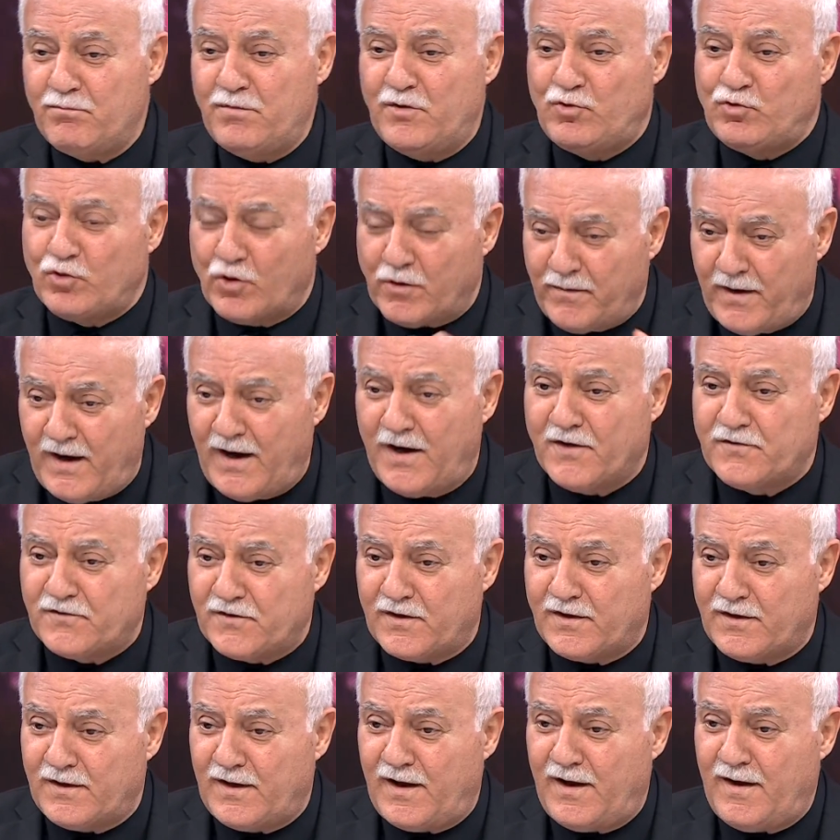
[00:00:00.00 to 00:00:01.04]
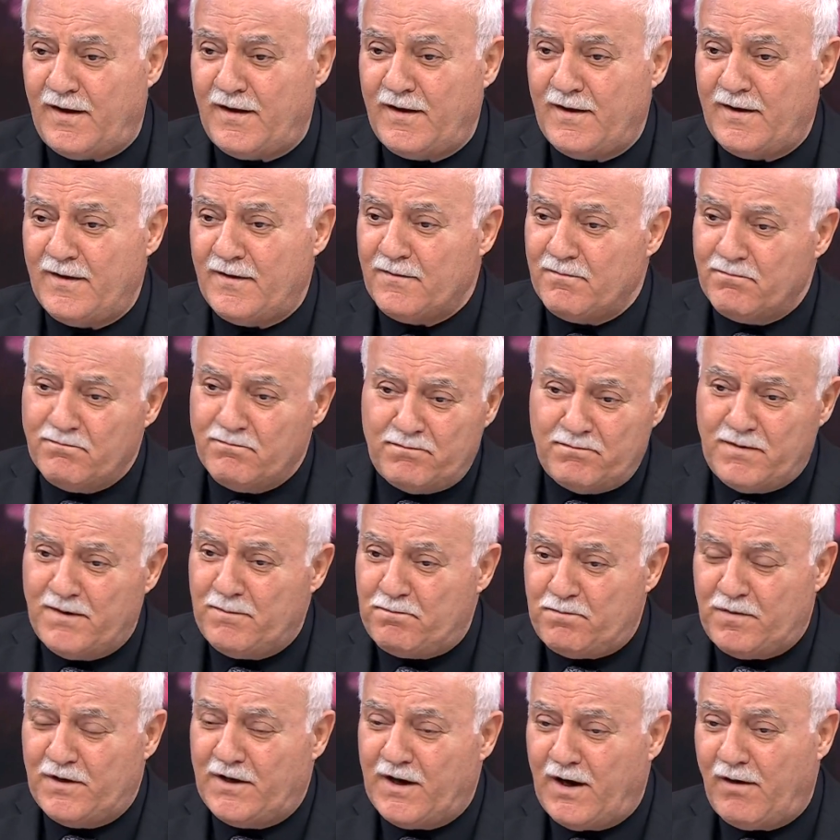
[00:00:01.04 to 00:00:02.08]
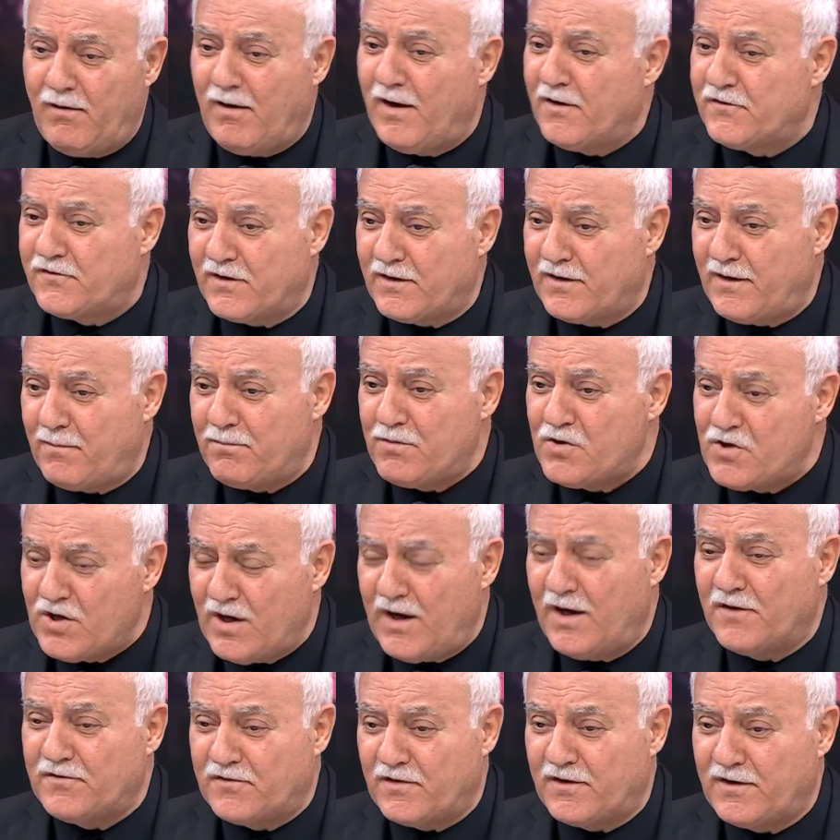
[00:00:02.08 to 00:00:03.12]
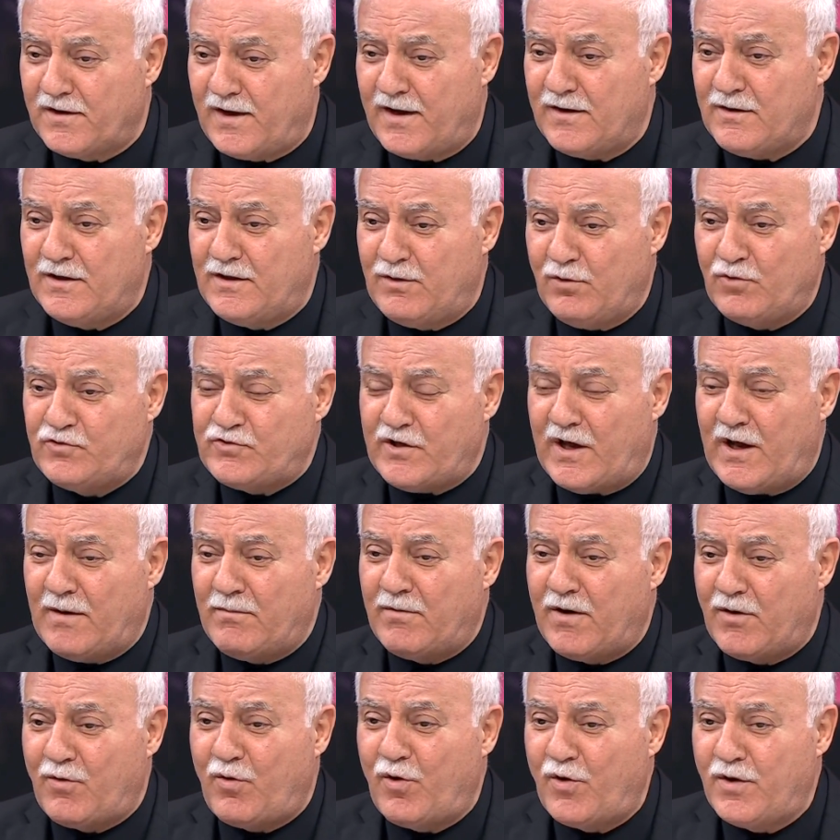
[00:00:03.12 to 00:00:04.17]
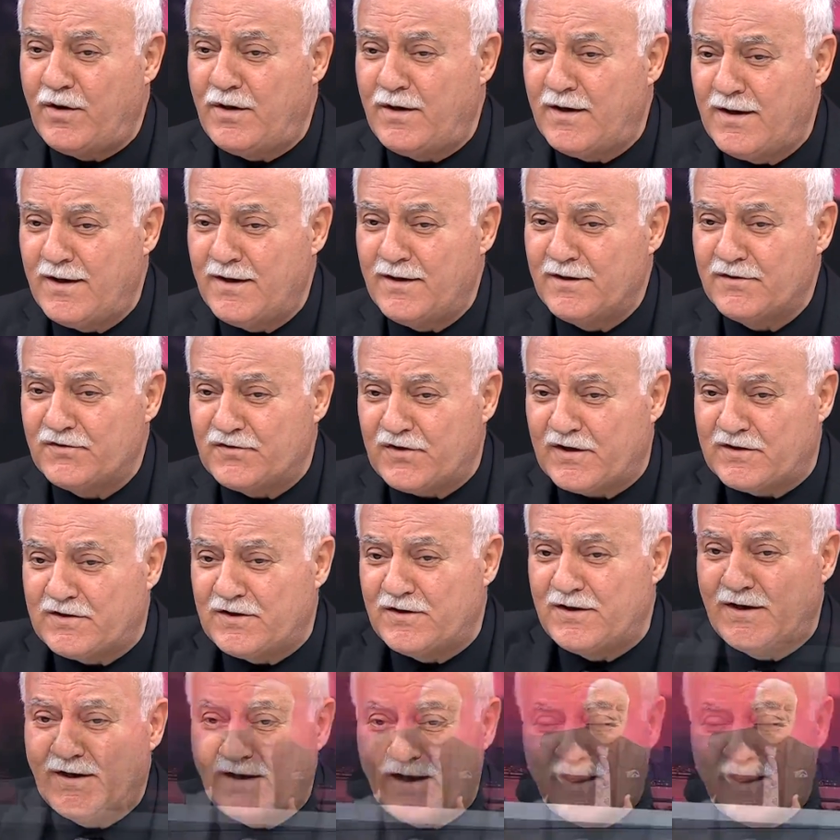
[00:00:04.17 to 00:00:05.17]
Bir çorba hazırla, bir pilav hazırla, bir şey hazırla, 2-3 elma koy, Satın